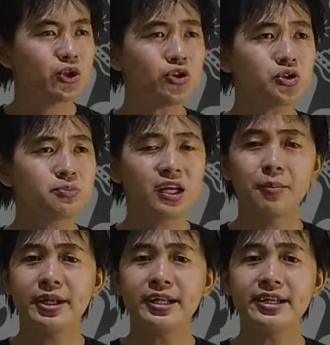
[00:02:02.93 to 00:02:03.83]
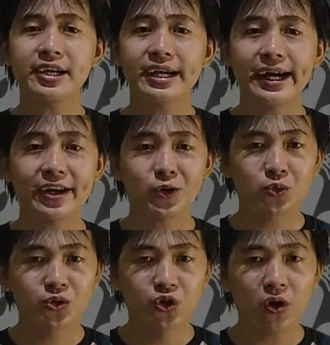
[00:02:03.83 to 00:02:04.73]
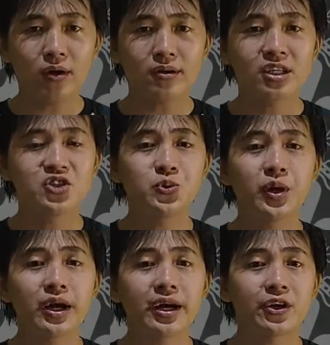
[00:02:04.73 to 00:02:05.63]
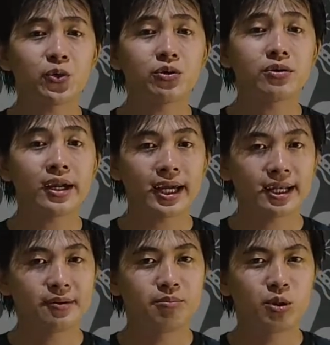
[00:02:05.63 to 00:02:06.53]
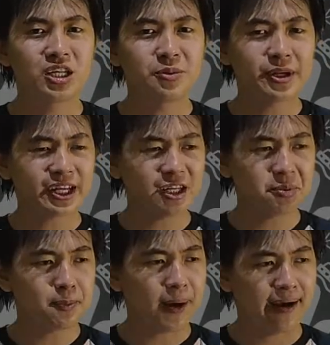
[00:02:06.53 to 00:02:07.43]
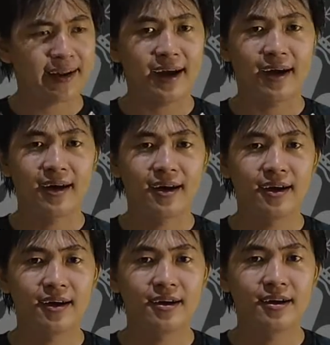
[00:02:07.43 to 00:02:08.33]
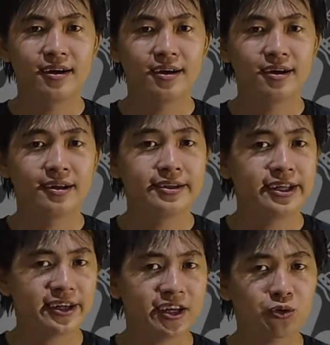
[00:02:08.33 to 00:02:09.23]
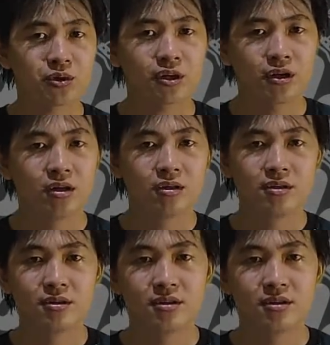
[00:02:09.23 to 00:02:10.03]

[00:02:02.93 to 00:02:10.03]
Terus bagaimana dengan kartun dog dan juga kartun cat? Bukannya mereka lebih parah dari kartun girl?